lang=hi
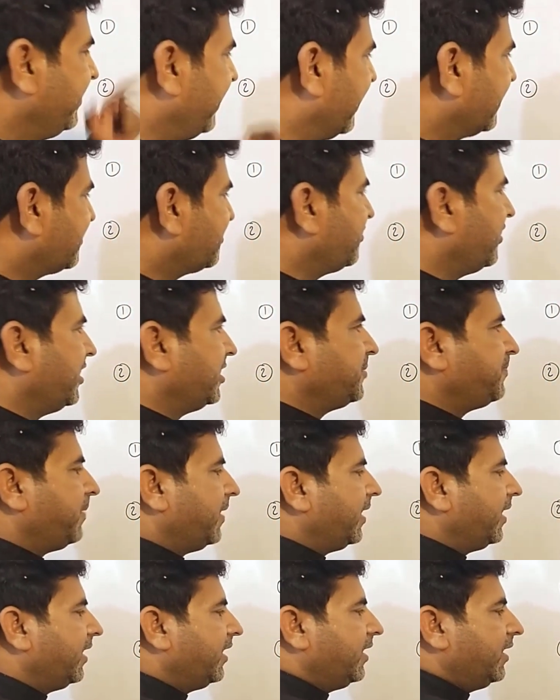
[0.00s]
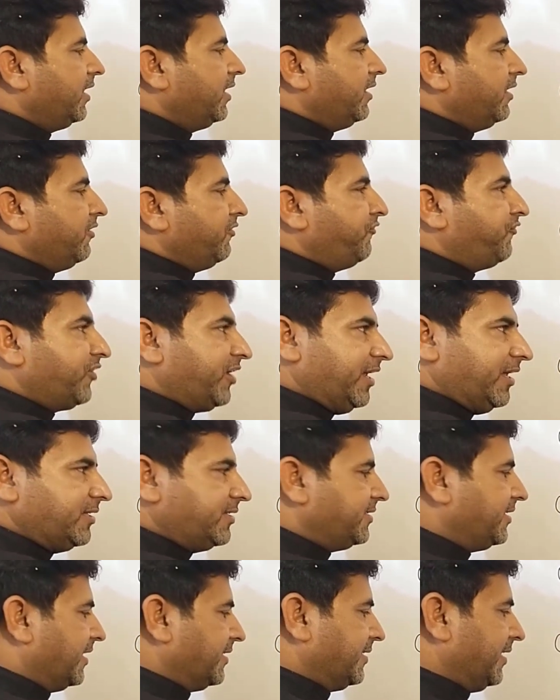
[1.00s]
नेक्स्ट स्टेज पे
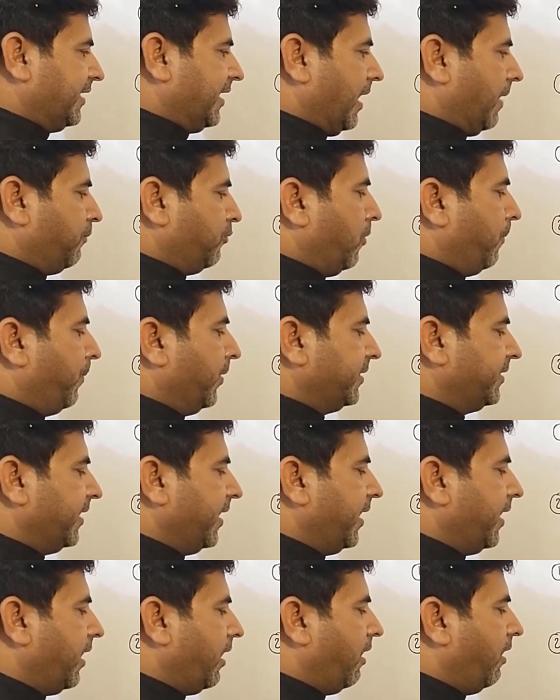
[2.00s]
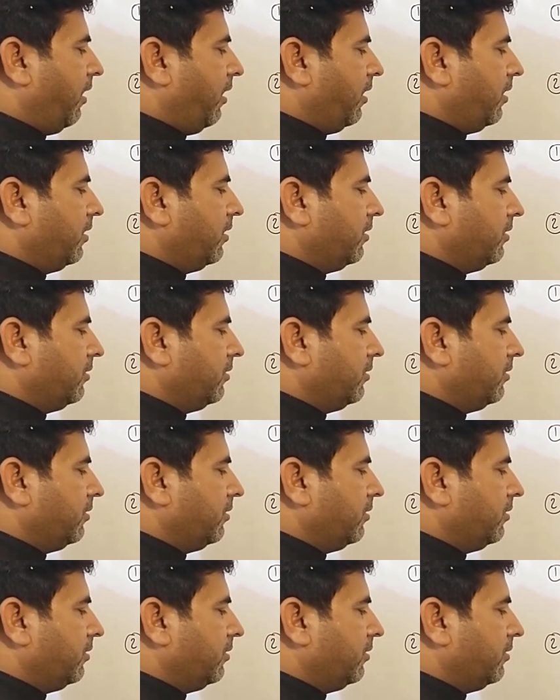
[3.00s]
फ्रेज जैसे कि आपको पता है आ